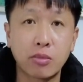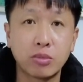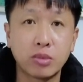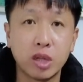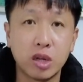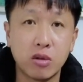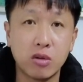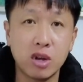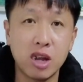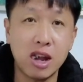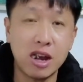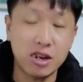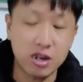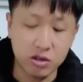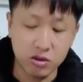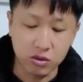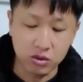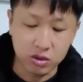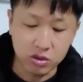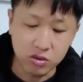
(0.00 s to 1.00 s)
比较辣那
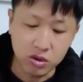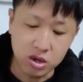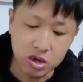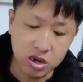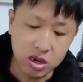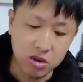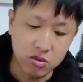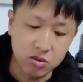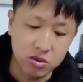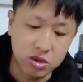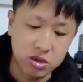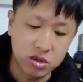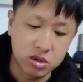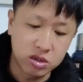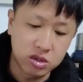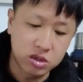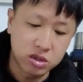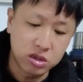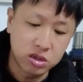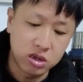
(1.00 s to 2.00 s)
种，就很好吃，
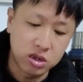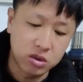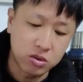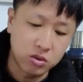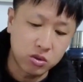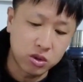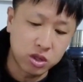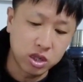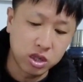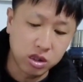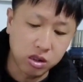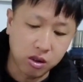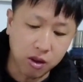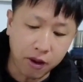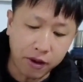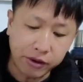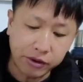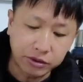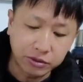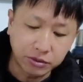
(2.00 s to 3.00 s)
吃的很过瘾。
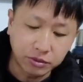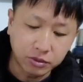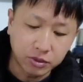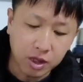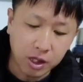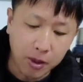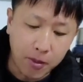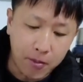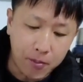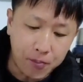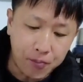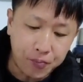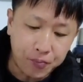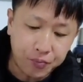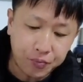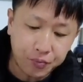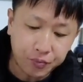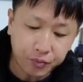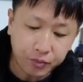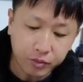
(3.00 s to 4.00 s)
这样子啊？嗯，
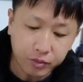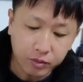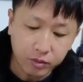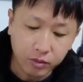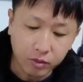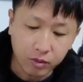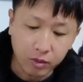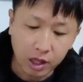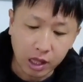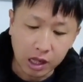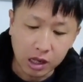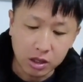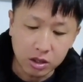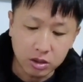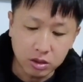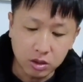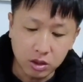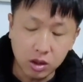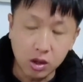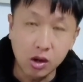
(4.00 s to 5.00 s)
它可能就是我
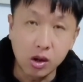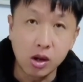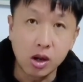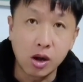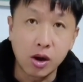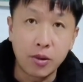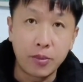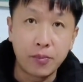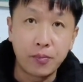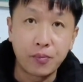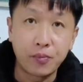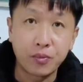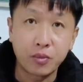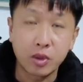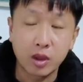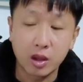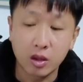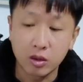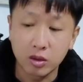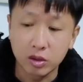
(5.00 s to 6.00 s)
们可能炖的不够久
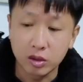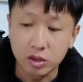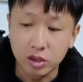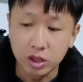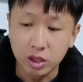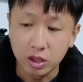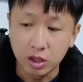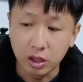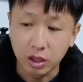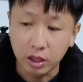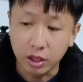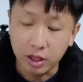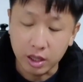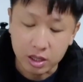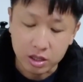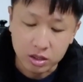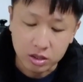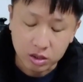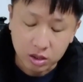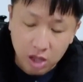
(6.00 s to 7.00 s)
嘛，要
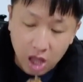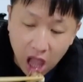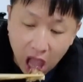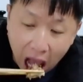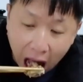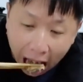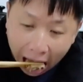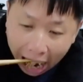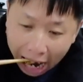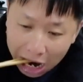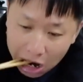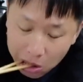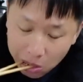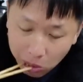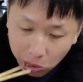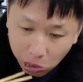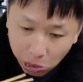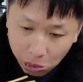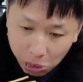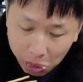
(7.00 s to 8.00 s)
全部融合在一
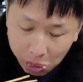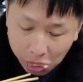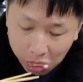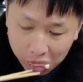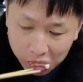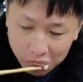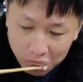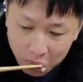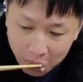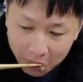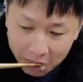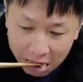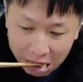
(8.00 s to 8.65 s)
起。嗯，